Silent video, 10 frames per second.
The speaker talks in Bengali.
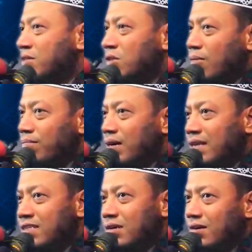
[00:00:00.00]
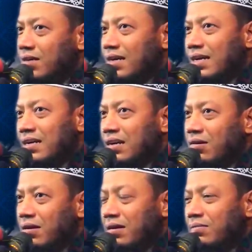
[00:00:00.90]
চব্বিশ ঘন্টা একটা
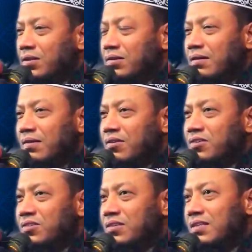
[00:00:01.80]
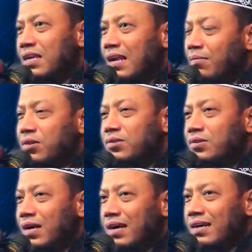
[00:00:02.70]
ঘরের ভেতরে মানুষ যদি তালাবদ্ধ
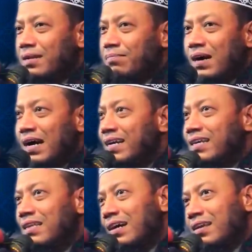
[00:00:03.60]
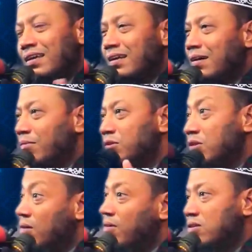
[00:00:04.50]
থাকে পাখি থাকলেই কেমন
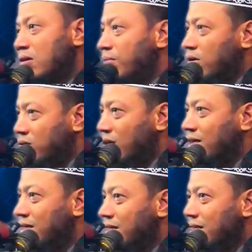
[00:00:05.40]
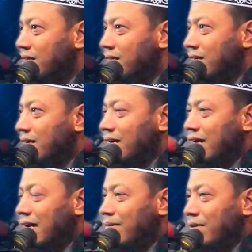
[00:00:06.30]
ছটফট ছটফট করে
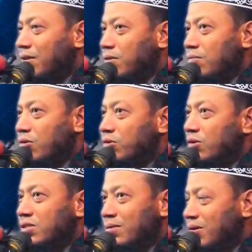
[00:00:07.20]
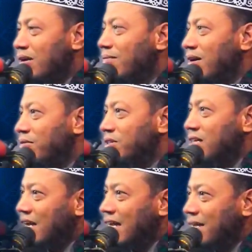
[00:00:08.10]
আর আমরা তো মুক্ত জীবনের মানুষ
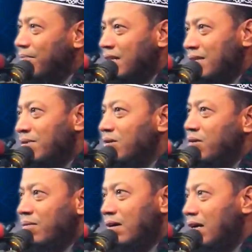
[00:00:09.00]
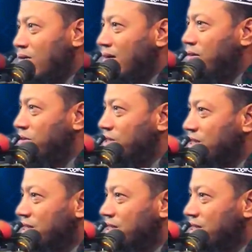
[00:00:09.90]
সারা পৃথিবী ঘুরে বেড়ানো মানুষ